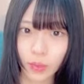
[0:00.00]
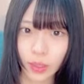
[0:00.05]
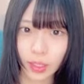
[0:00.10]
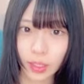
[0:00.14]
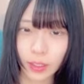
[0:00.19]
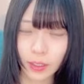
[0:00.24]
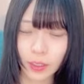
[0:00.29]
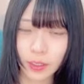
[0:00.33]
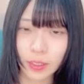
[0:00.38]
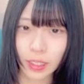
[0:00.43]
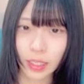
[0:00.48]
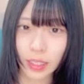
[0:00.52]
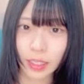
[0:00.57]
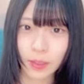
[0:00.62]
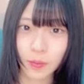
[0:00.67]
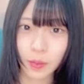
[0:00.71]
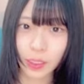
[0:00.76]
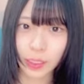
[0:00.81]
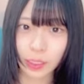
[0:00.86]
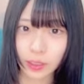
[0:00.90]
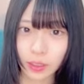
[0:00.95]
銀座や
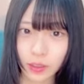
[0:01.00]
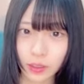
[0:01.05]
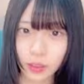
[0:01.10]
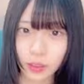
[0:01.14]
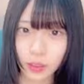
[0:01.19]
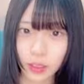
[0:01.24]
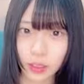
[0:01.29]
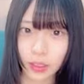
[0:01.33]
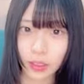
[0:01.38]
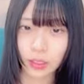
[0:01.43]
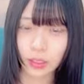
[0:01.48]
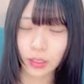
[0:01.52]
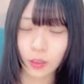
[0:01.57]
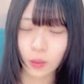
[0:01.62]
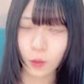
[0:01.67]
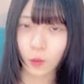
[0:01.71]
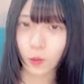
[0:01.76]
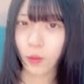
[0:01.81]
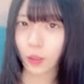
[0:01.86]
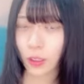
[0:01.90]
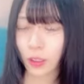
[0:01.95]
ばいクレさん銀座
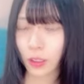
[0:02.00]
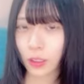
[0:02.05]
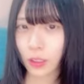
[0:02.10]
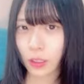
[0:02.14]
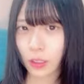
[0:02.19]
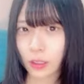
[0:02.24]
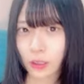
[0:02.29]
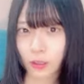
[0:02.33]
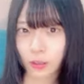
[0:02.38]
の女だから